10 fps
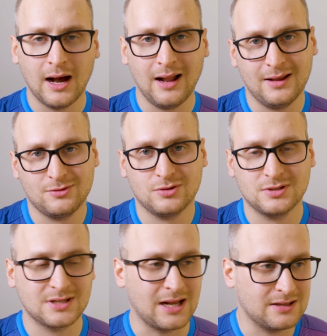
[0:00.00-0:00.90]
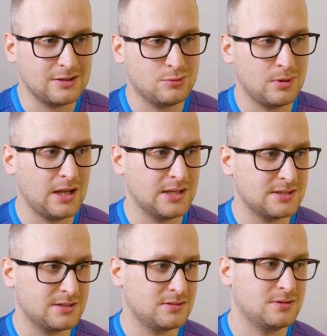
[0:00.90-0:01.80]
ale to jest karta, która
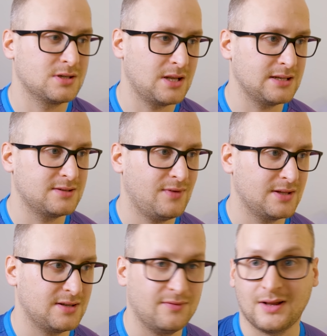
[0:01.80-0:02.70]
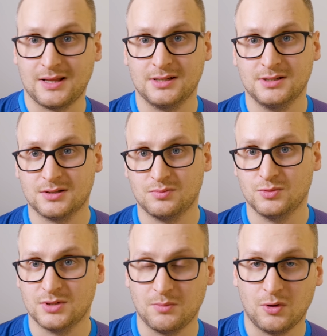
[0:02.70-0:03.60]
jest trzy razy więcej warta niż
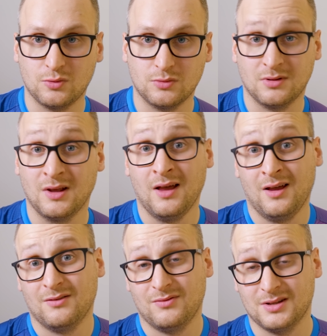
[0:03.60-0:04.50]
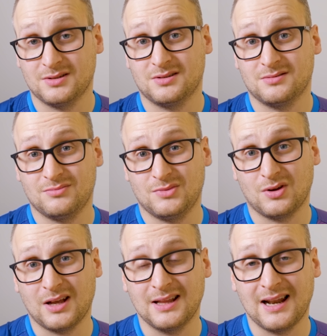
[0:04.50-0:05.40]
mój samochód, więc
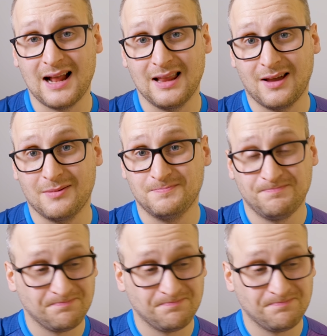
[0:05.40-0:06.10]
no generalnie